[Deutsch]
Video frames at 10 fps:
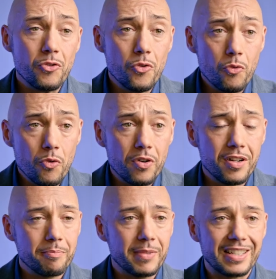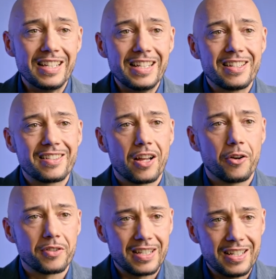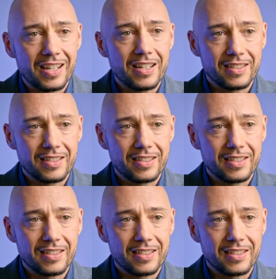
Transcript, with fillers: nur mit Leads aus ihrer